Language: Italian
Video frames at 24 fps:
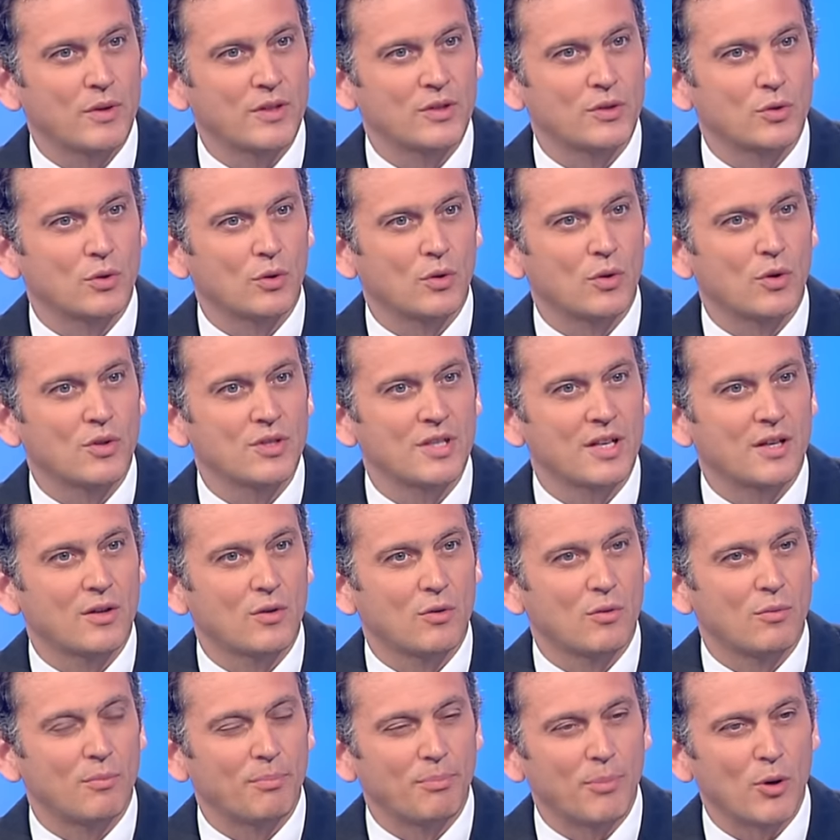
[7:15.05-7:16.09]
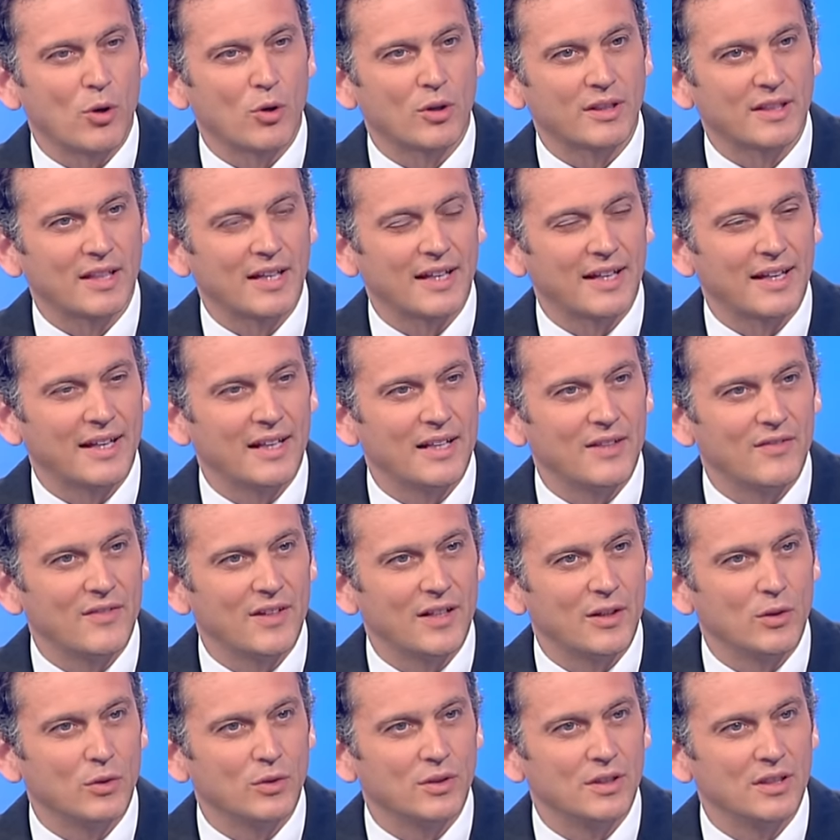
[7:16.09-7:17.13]
Questo cosa comporta anche a
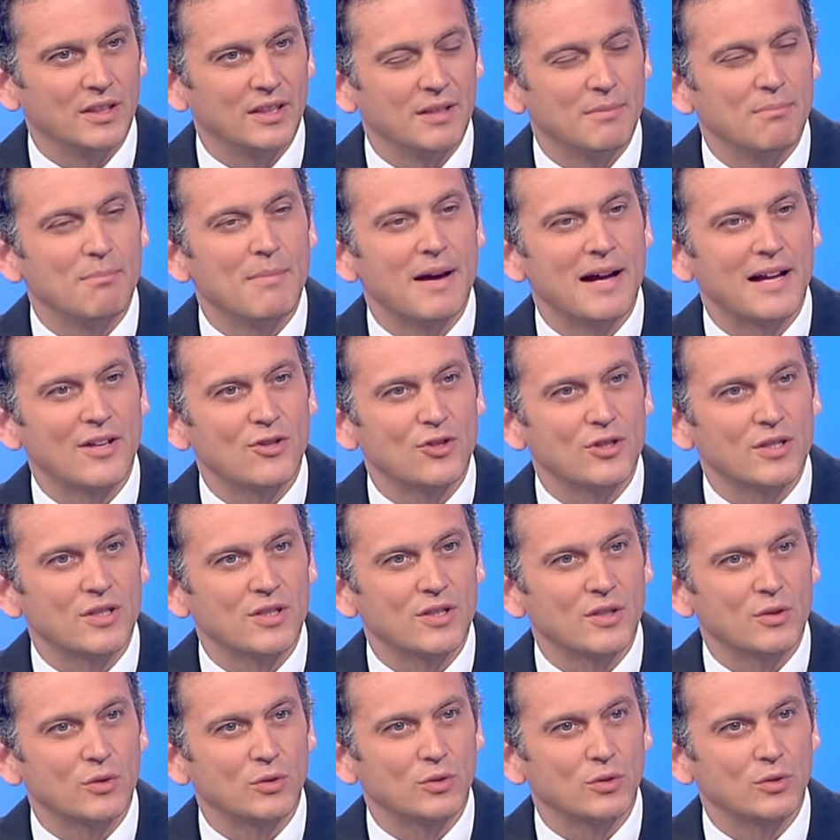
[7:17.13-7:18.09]
livello di immagine,